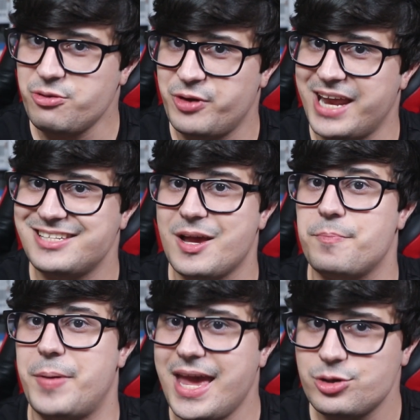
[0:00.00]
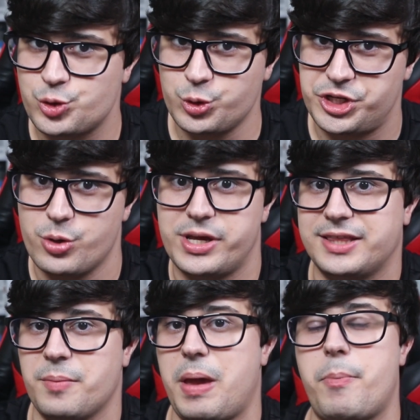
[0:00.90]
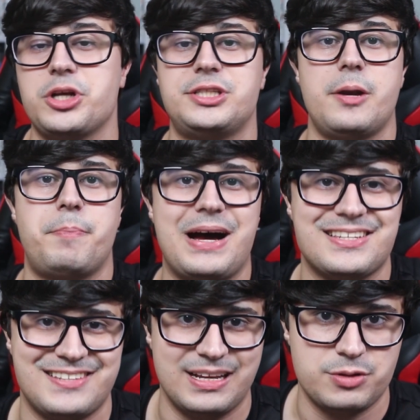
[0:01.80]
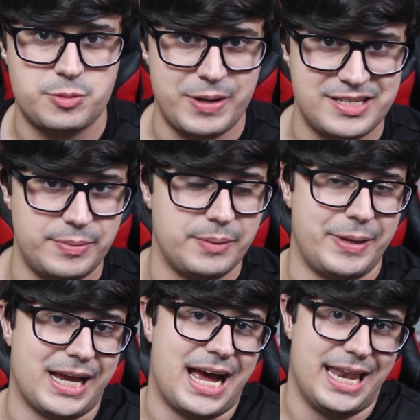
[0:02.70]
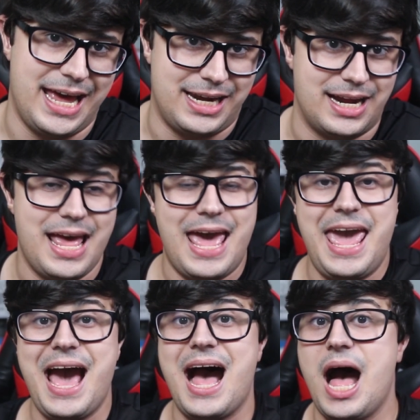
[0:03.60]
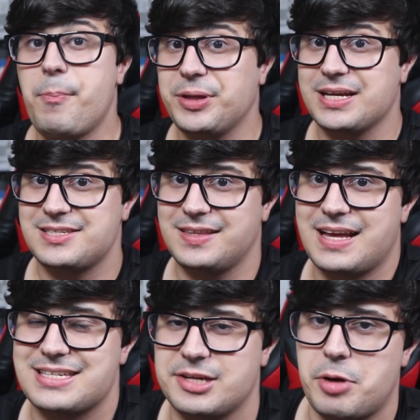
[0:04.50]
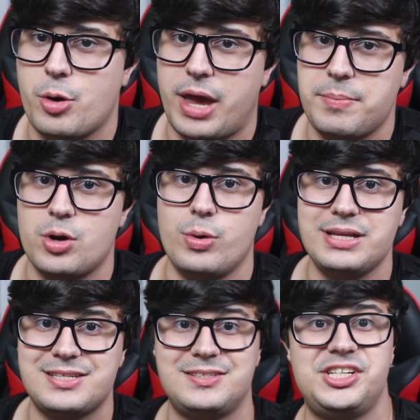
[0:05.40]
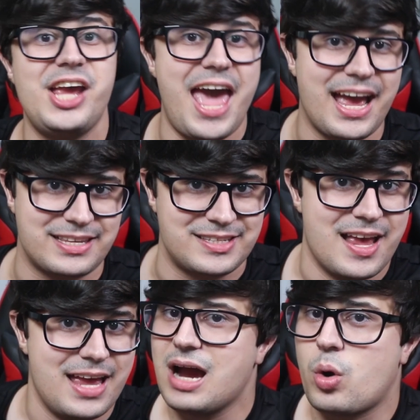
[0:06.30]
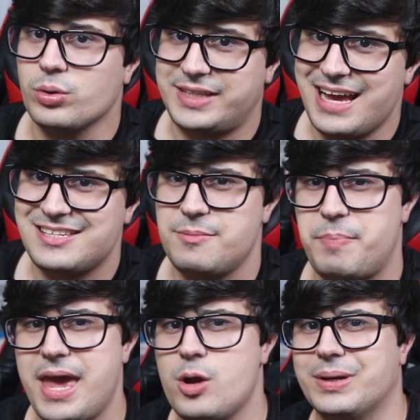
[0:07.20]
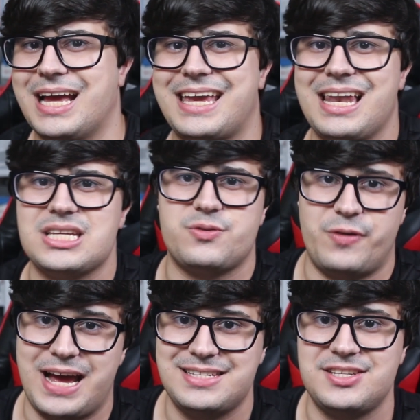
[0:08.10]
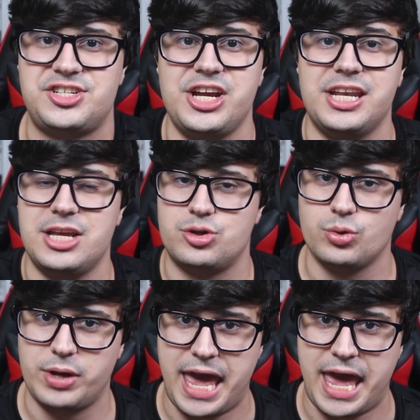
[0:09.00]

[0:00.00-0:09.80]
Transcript: referência bem sutil que também pode ter passado despercebido pela galera é a rápida citação ao Game Ritz DX, que acontece bem em uma daquelas frases de início do